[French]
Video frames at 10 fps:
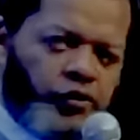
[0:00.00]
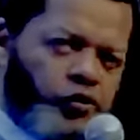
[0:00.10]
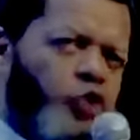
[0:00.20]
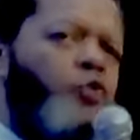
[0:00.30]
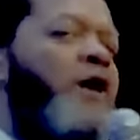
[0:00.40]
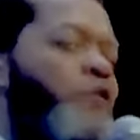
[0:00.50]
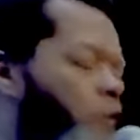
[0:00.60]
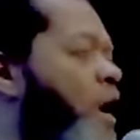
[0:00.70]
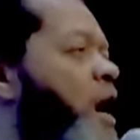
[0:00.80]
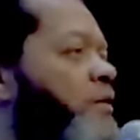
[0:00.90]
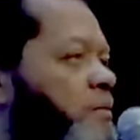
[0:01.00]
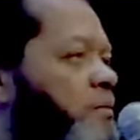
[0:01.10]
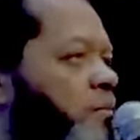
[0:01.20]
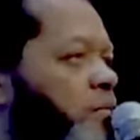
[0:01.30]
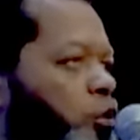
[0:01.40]
tu dois croire
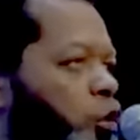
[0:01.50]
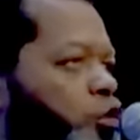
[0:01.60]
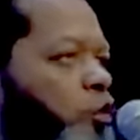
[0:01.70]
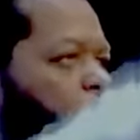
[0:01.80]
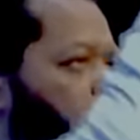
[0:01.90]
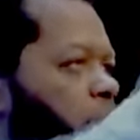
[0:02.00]
que Dieu veut te